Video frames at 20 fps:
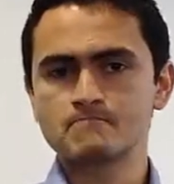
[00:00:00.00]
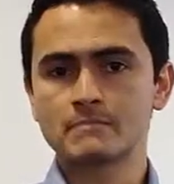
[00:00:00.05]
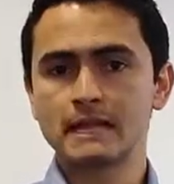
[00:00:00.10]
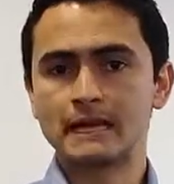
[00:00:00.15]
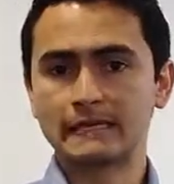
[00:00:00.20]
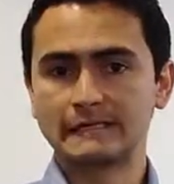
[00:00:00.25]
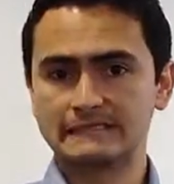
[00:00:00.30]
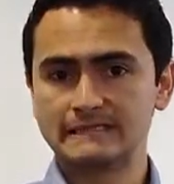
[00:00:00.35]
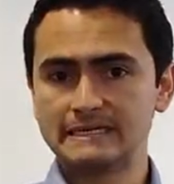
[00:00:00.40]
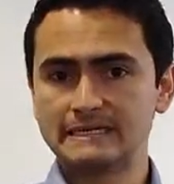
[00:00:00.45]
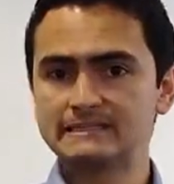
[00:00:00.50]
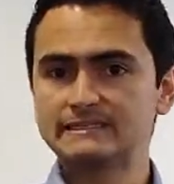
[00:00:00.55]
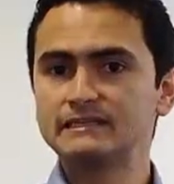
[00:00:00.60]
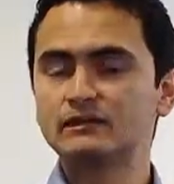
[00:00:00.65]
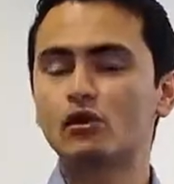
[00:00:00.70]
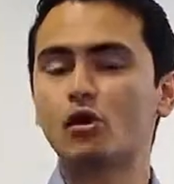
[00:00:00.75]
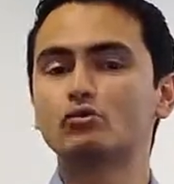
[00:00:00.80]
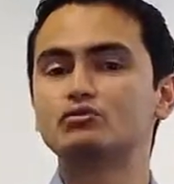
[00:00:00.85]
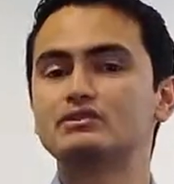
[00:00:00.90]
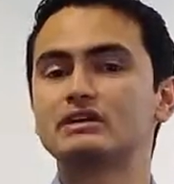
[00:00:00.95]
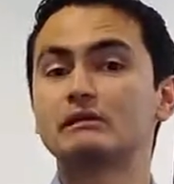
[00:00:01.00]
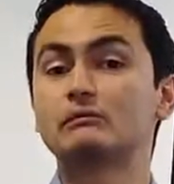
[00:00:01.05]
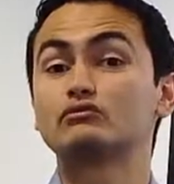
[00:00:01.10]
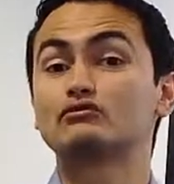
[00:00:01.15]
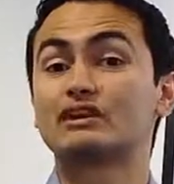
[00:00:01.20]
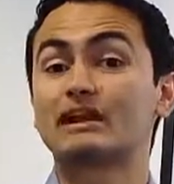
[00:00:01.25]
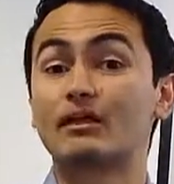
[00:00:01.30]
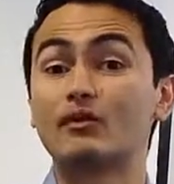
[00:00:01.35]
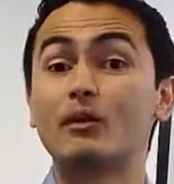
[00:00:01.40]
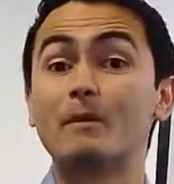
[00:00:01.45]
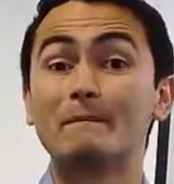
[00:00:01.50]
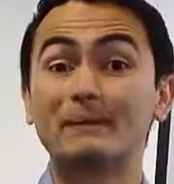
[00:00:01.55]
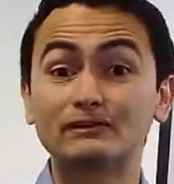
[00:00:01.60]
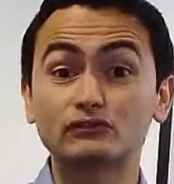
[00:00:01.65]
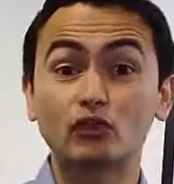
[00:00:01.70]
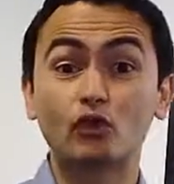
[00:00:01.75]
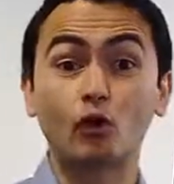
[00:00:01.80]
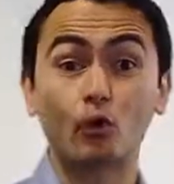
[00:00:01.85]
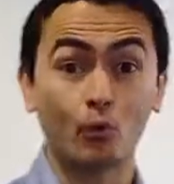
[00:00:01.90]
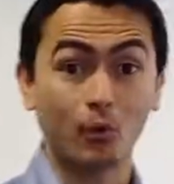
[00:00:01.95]
En GG Coaching hemos creado el
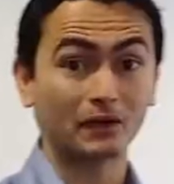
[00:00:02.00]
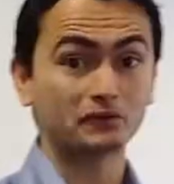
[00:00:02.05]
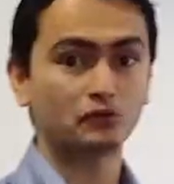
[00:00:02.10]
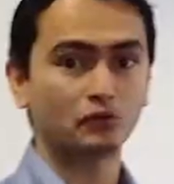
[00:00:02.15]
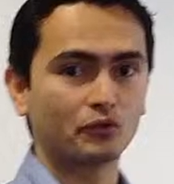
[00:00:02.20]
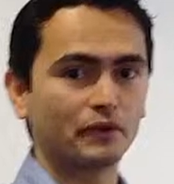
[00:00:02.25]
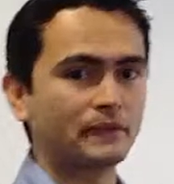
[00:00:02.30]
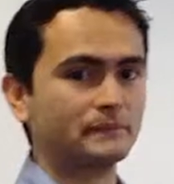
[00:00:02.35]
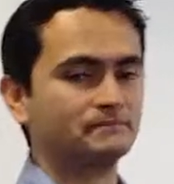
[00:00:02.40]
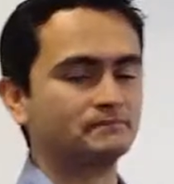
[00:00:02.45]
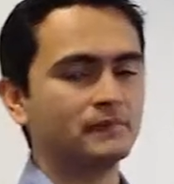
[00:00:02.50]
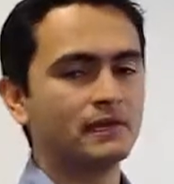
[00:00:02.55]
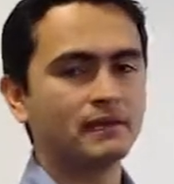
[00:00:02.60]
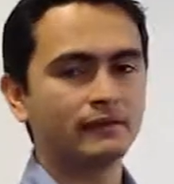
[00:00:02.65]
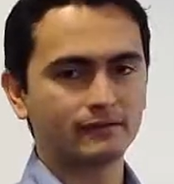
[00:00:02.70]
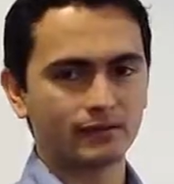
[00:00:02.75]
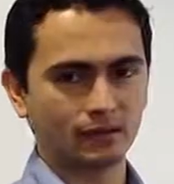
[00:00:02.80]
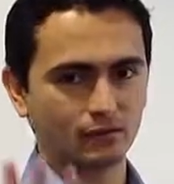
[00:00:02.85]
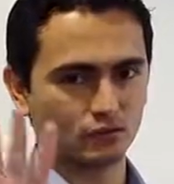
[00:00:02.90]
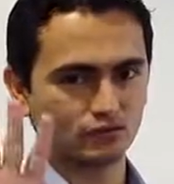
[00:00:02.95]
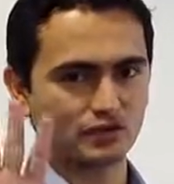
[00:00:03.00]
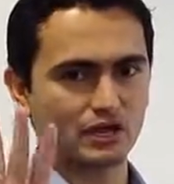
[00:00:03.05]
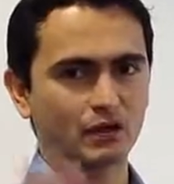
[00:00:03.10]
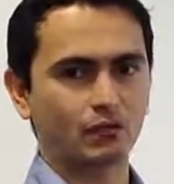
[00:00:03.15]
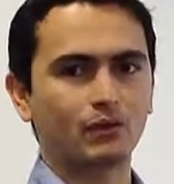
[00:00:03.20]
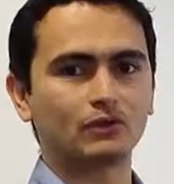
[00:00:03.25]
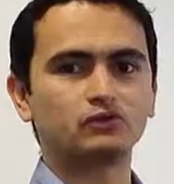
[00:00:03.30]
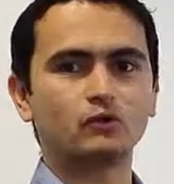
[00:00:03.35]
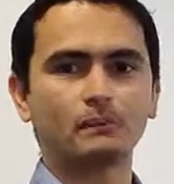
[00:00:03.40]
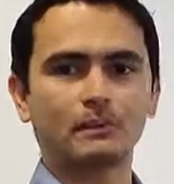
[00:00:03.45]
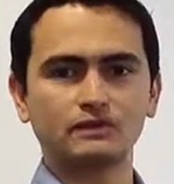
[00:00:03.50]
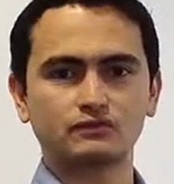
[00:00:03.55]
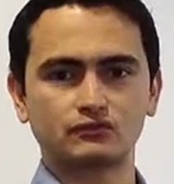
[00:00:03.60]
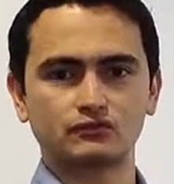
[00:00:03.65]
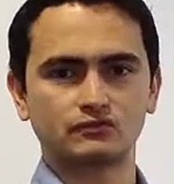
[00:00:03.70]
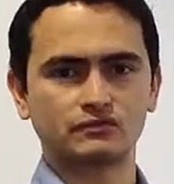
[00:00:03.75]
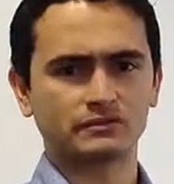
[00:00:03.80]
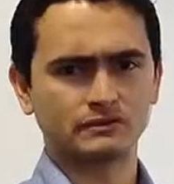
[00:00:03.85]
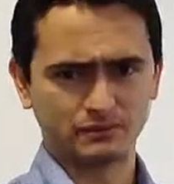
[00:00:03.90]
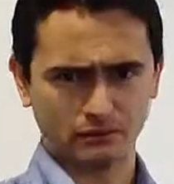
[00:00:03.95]
método 4D, que consta de cuatro
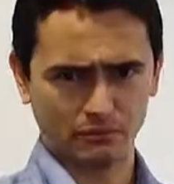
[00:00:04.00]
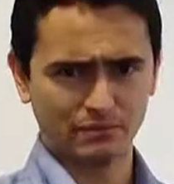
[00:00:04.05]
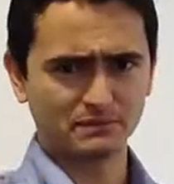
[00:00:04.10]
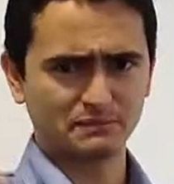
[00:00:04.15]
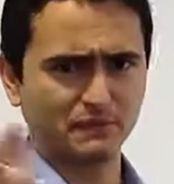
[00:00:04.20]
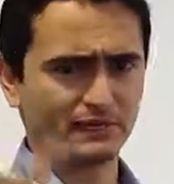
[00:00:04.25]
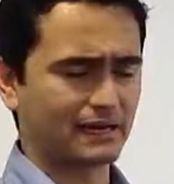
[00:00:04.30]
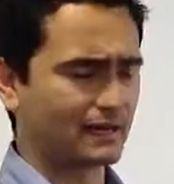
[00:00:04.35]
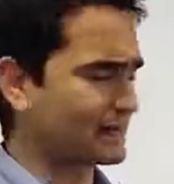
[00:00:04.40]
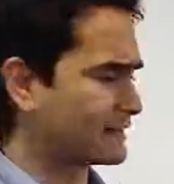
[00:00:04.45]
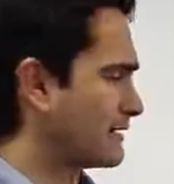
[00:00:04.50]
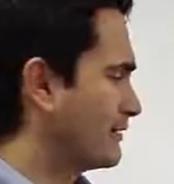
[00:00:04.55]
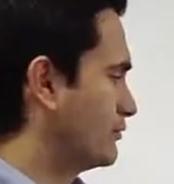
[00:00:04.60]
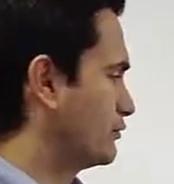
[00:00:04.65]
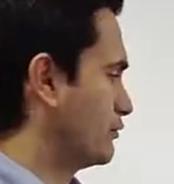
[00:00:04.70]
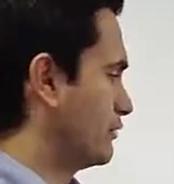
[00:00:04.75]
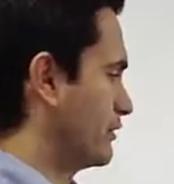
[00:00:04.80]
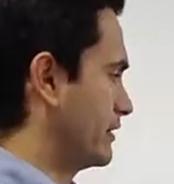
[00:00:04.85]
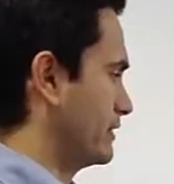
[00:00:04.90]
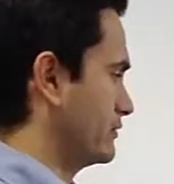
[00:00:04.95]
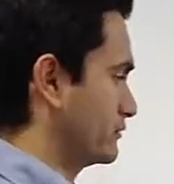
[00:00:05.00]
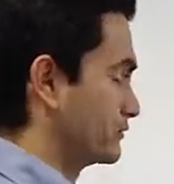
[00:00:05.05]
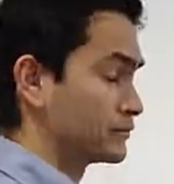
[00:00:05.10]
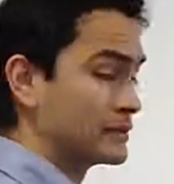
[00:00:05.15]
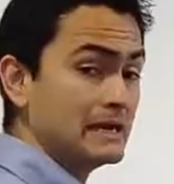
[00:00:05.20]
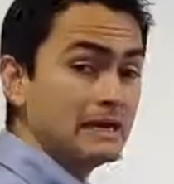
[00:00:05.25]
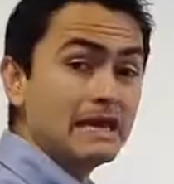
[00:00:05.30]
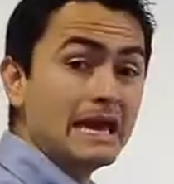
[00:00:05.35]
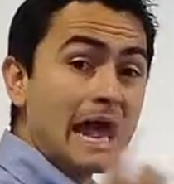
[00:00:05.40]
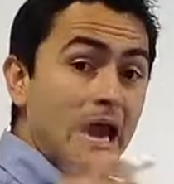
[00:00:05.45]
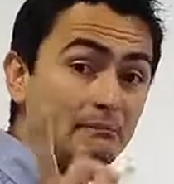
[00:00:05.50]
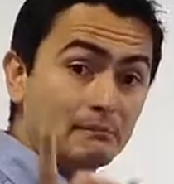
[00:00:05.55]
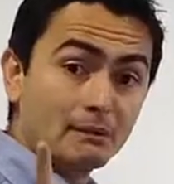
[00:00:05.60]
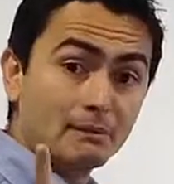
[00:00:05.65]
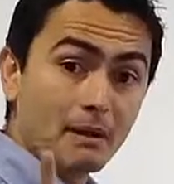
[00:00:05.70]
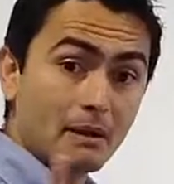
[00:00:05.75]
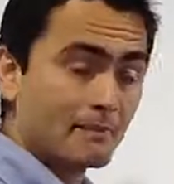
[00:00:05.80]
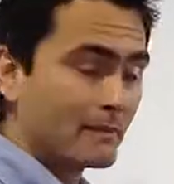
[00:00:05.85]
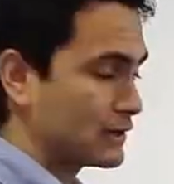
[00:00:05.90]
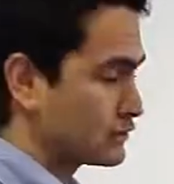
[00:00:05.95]
pasos. Te voy a explicar cada uno de ellos. El
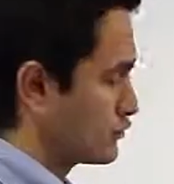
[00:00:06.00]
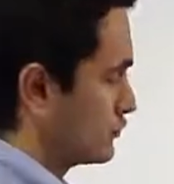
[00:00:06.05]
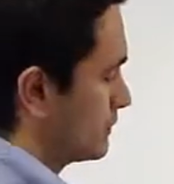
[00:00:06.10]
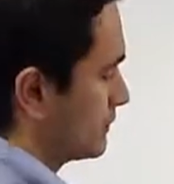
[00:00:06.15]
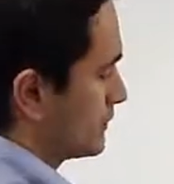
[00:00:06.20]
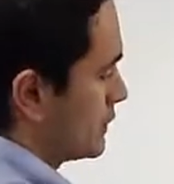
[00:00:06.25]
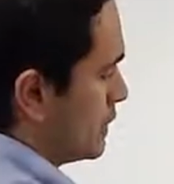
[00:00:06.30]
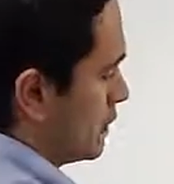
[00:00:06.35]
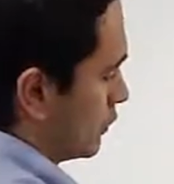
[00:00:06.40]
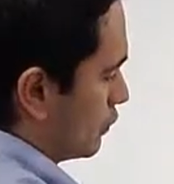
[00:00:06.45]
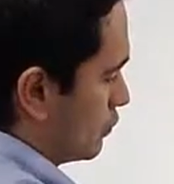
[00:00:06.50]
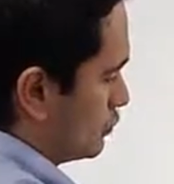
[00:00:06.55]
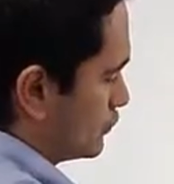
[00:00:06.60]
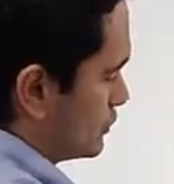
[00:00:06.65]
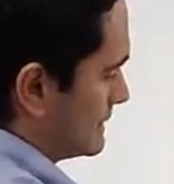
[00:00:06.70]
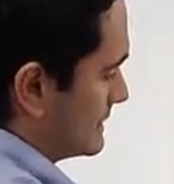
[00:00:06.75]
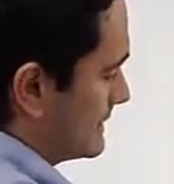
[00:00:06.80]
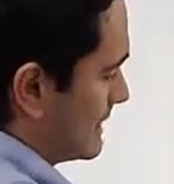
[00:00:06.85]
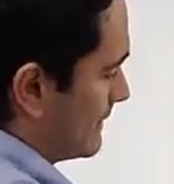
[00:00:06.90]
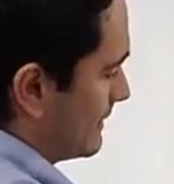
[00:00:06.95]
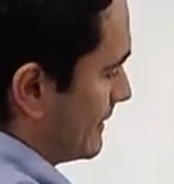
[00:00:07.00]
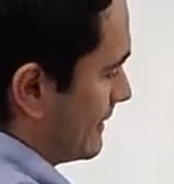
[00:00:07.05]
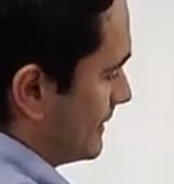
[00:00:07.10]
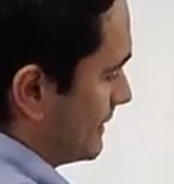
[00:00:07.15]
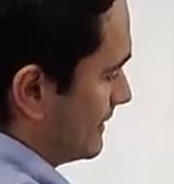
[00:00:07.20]
primer paso consiste en el